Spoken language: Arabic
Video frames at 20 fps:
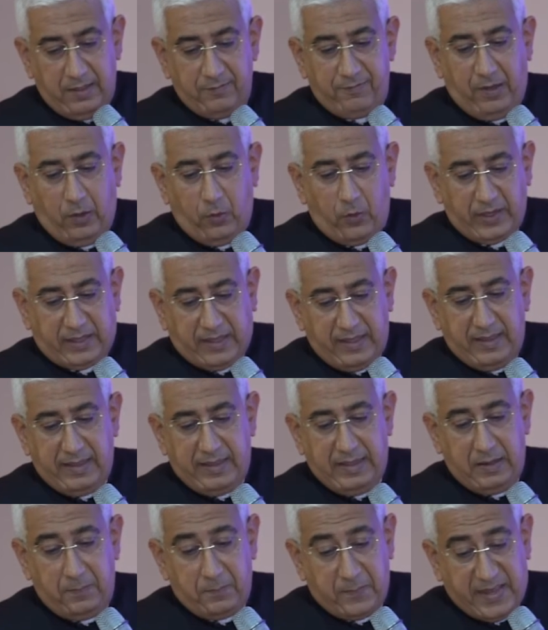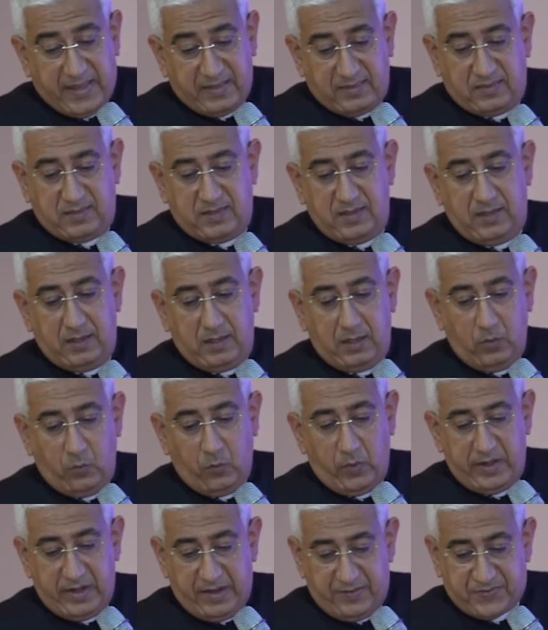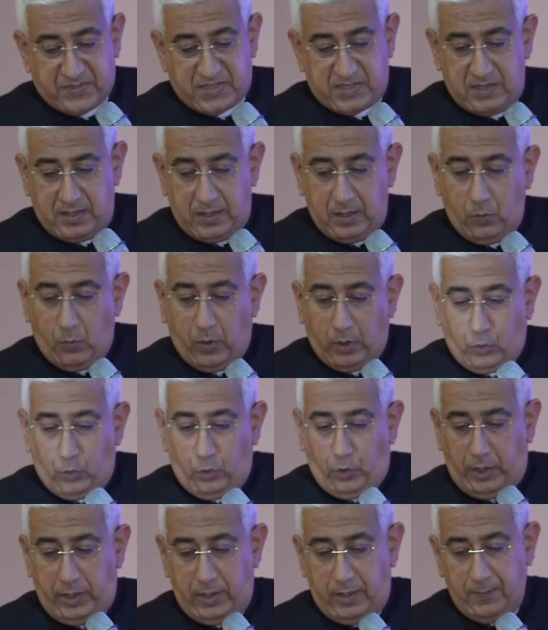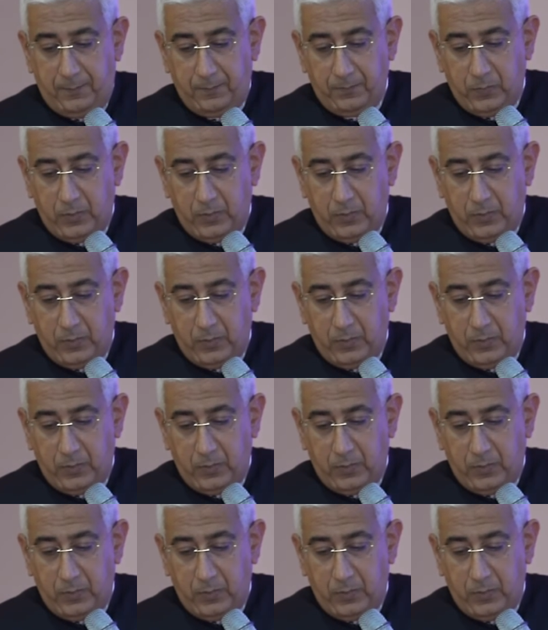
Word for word: فهو كائن مادي ونفسي وروحي